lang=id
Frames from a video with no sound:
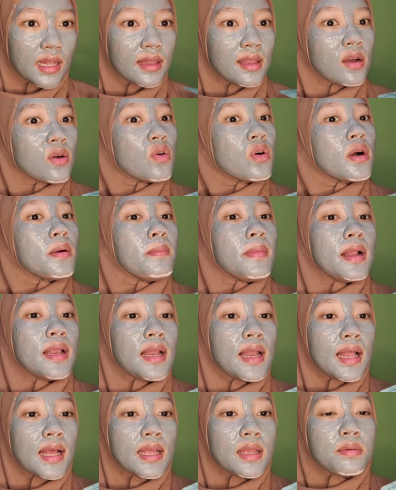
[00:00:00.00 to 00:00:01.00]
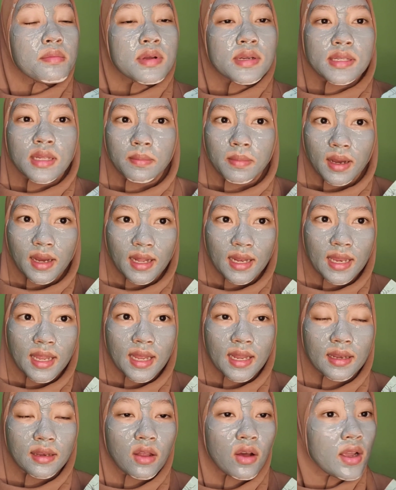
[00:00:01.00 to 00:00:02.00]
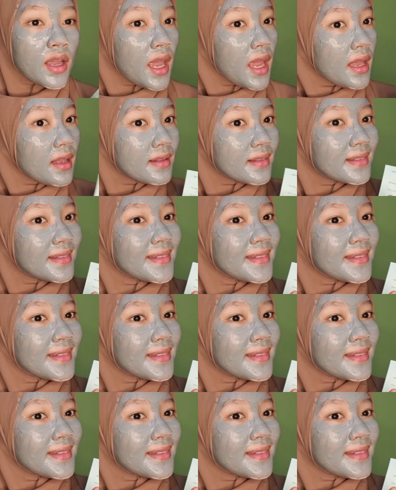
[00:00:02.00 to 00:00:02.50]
nanti aku kembali lagi bersama oke okay.